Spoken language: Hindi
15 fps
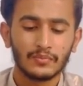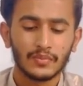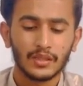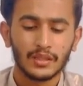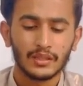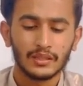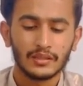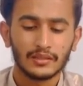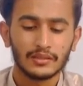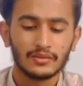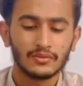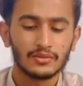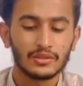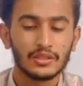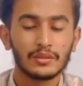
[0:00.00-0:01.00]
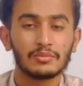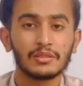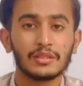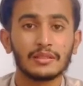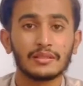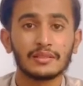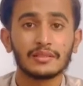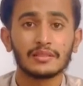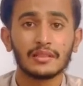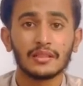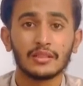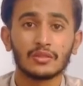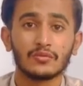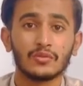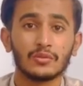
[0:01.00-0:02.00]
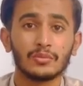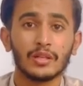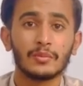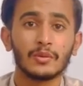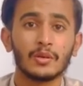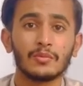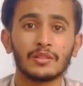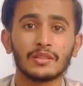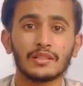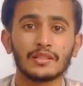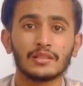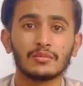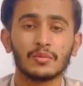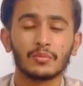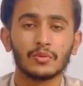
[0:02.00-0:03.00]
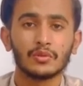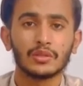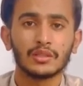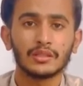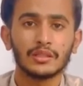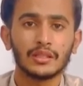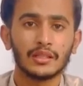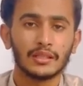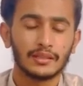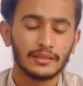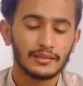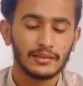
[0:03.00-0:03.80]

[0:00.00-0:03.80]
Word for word: अगर कुछ टिप्स एंड ट्रिक्स चाहिए तो वो भी आप कमेंट सेक्शन में पूछ सकते हैं